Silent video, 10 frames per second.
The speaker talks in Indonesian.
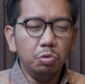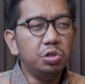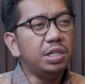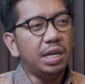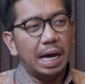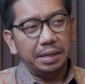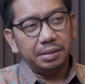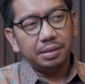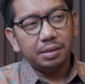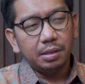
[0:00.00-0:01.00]
ujian
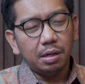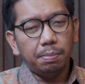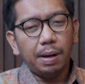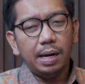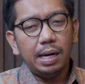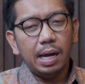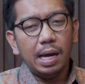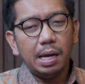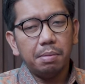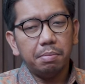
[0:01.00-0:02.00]
mm -hmm.
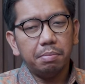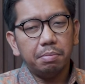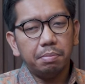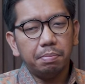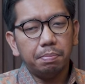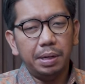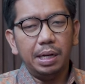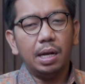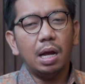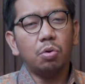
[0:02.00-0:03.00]
kepada
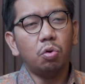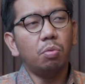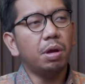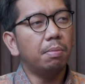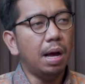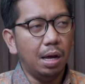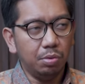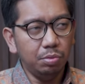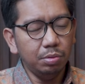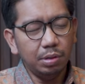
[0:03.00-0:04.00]
penegak hukum yang
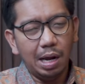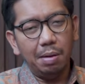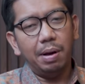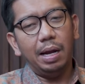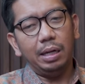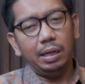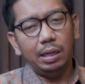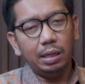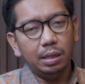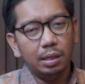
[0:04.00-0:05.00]
baru okay. dalam hal
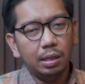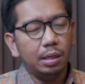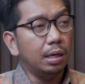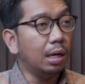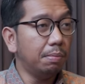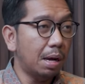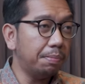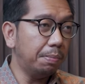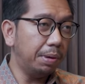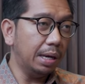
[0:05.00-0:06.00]
ini lima
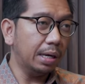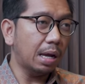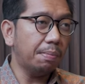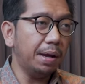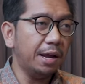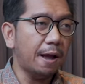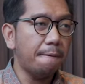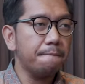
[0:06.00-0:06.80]
pimpinan KPK.